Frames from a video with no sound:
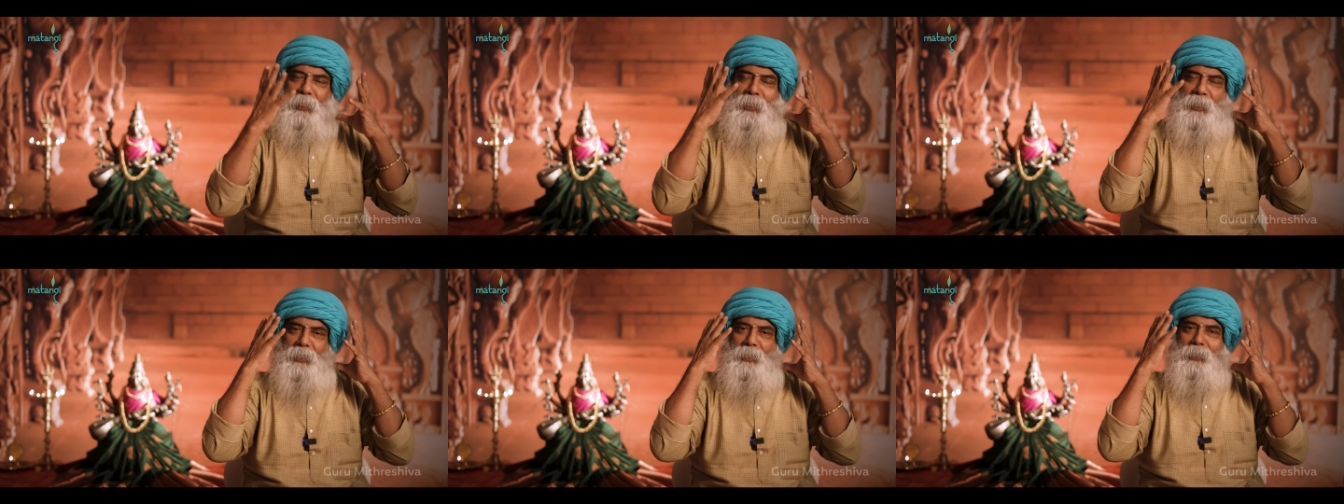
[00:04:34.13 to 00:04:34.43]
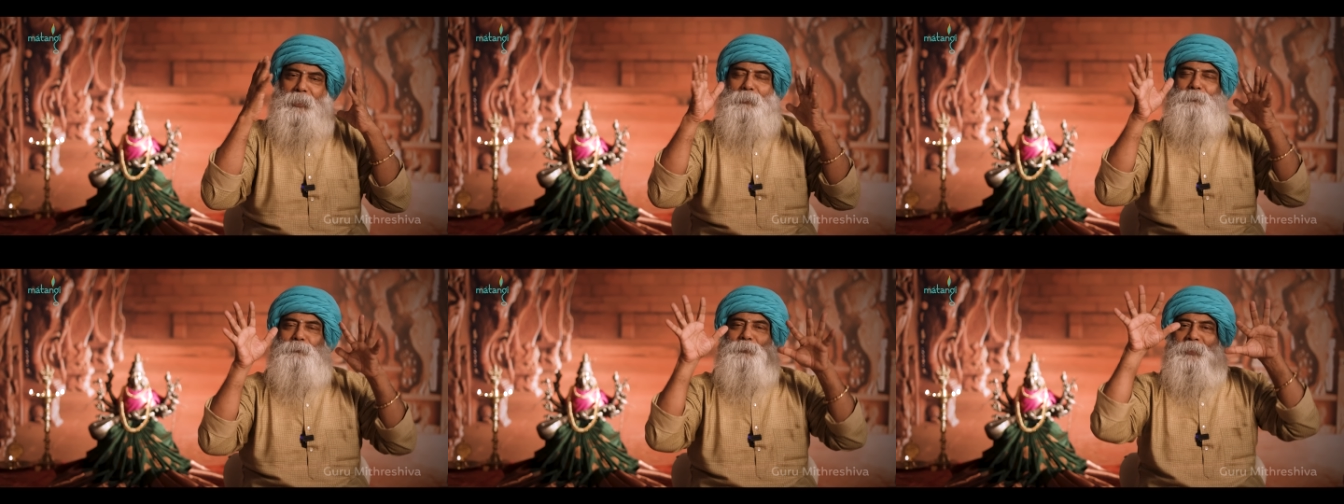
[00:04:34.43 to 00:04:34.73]

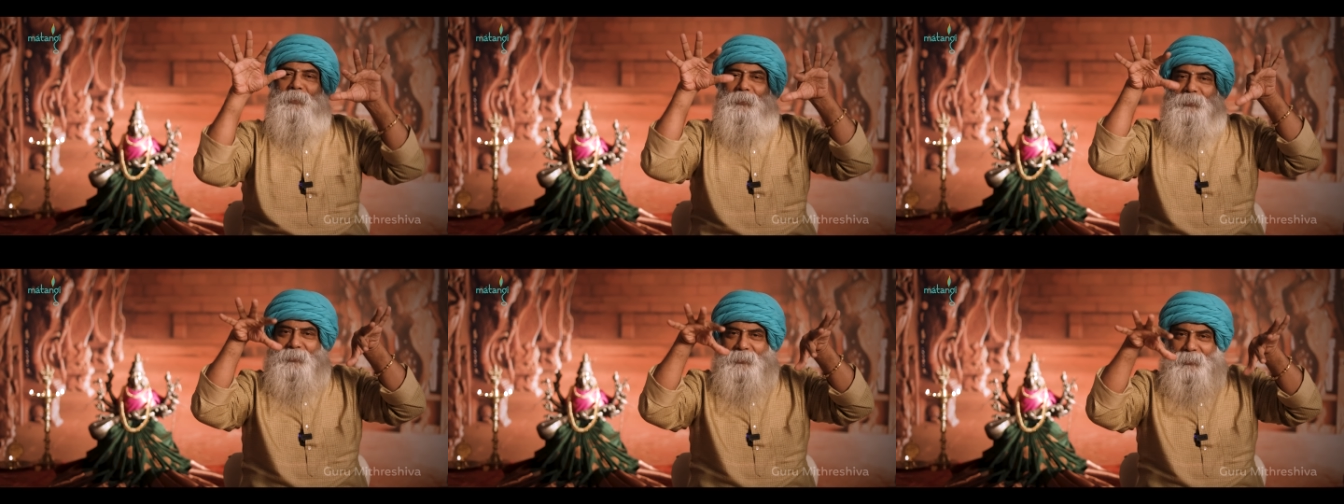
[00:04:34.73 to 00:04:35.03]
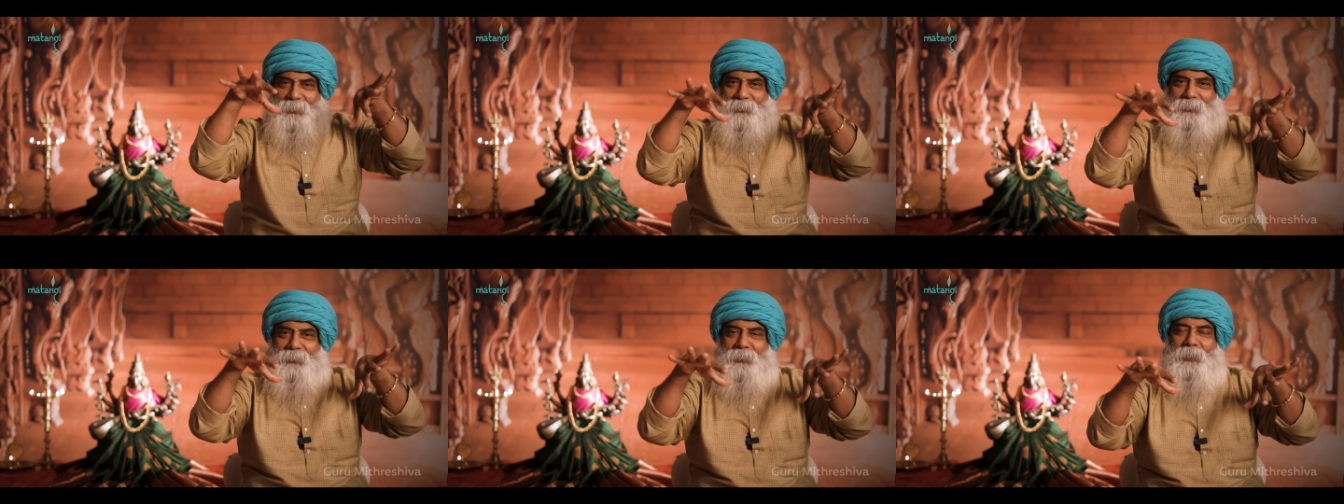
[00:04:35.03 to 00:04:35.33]
ஞானம்
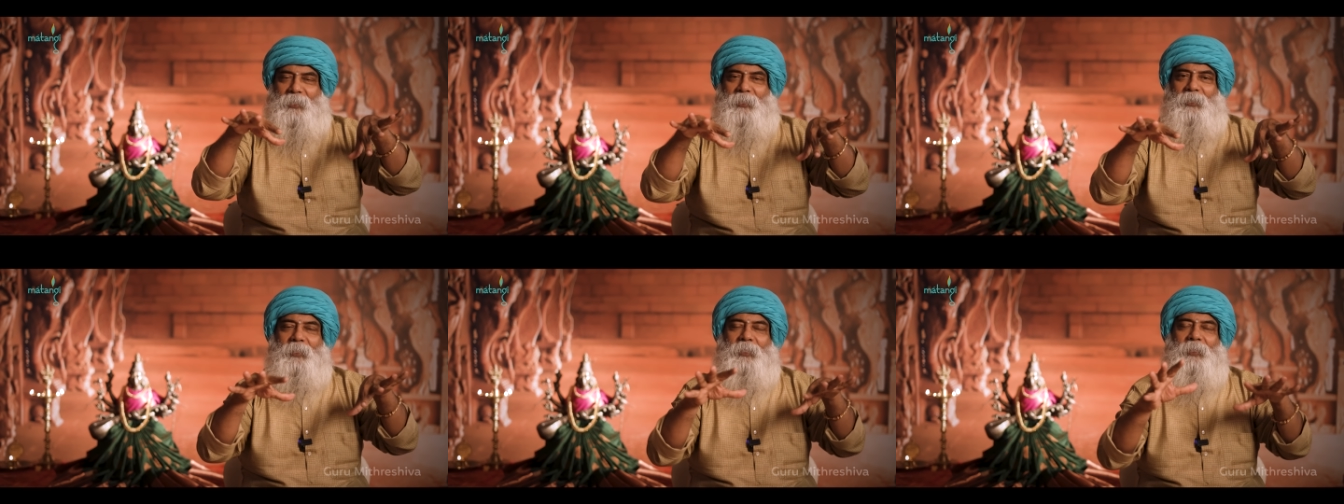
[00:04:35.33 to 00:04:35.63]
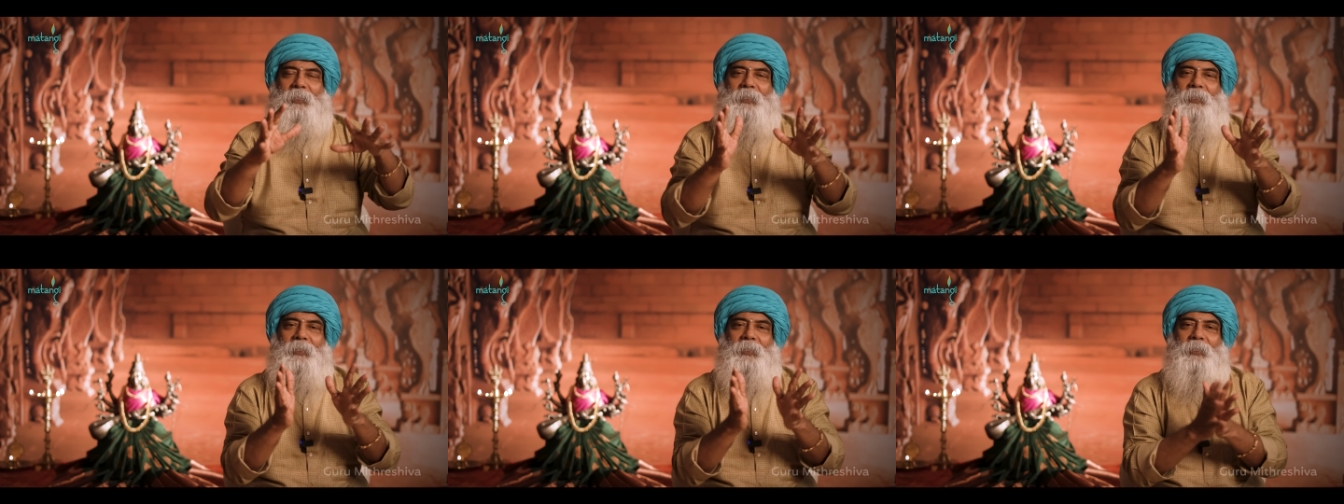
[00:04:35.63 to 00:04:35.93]
இருக்கிறதுனால
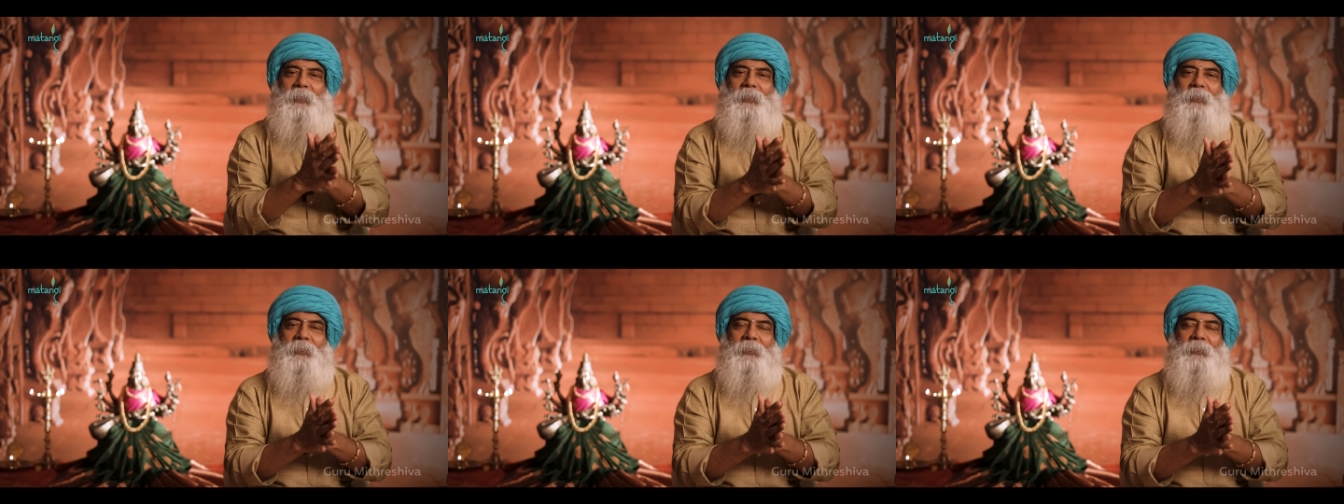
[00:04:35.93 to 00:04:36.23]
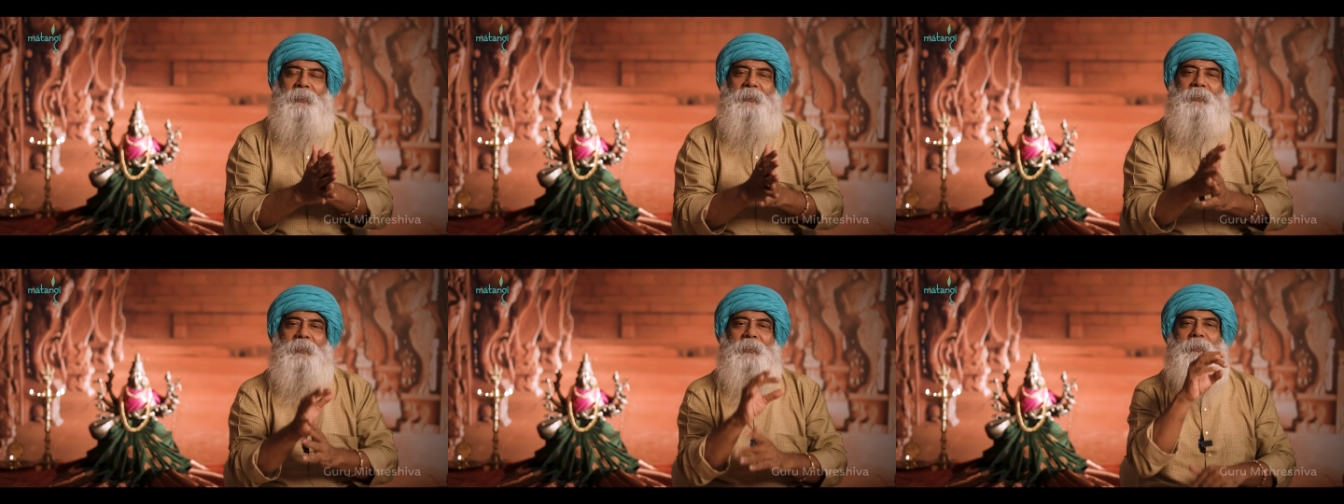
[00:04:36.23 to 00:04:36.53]

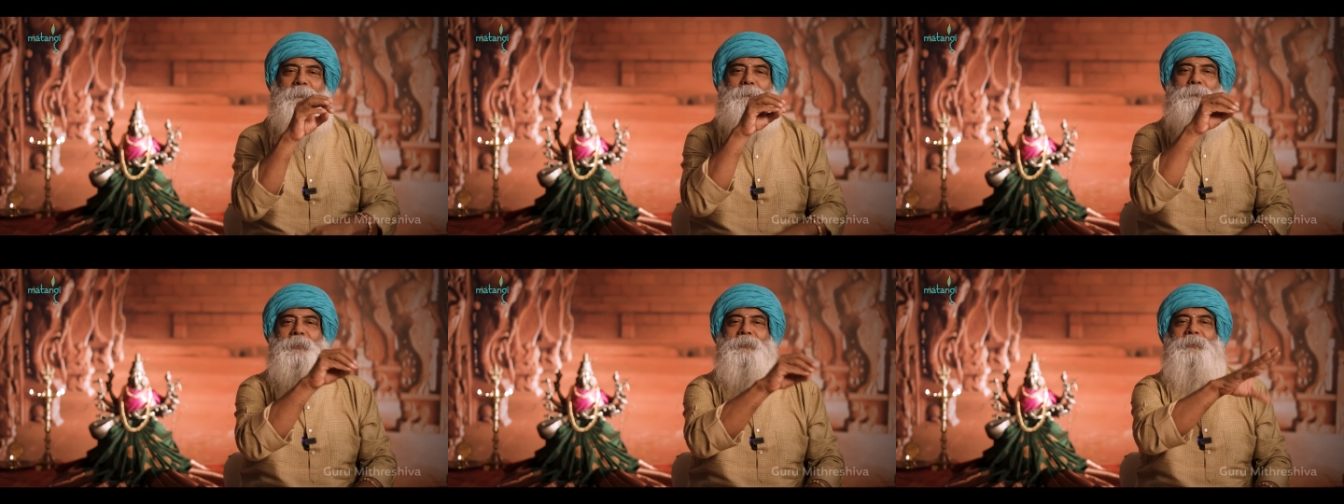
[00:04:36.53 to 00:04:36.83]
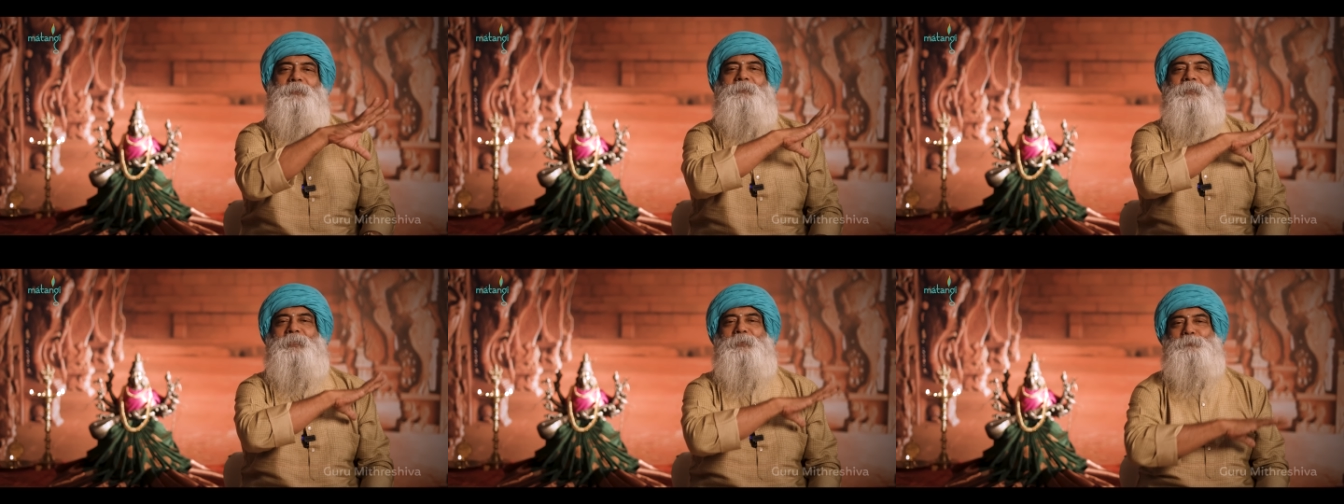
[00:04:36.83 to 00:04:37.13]
நீங்கள்
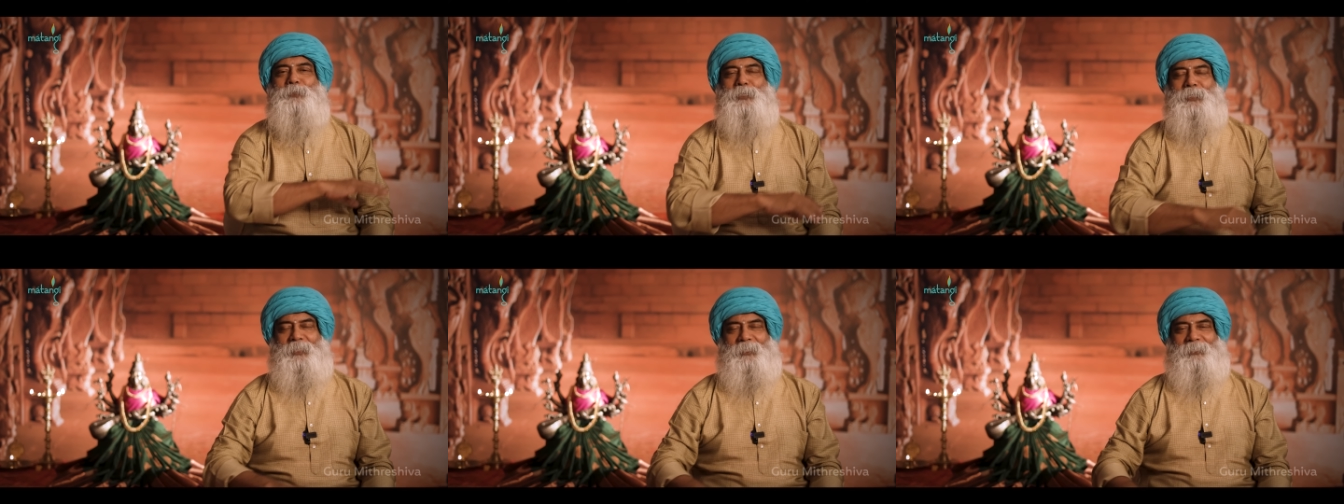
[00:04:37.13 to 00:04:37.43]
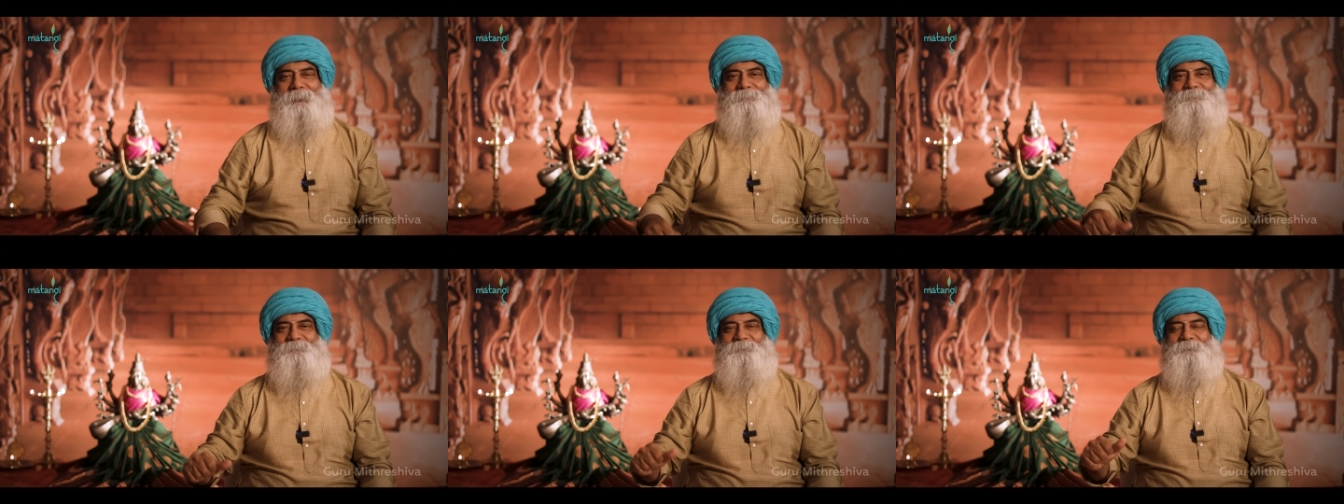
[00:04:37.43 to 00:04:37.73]
பற்று வைக்க
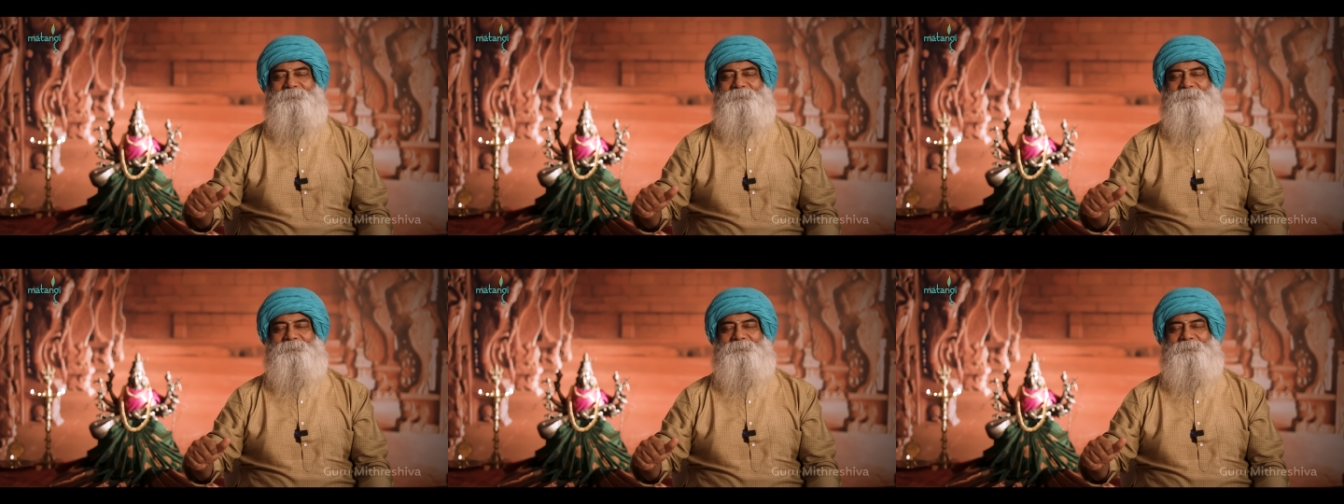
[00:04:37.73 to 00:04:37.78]
மாட்டீங்க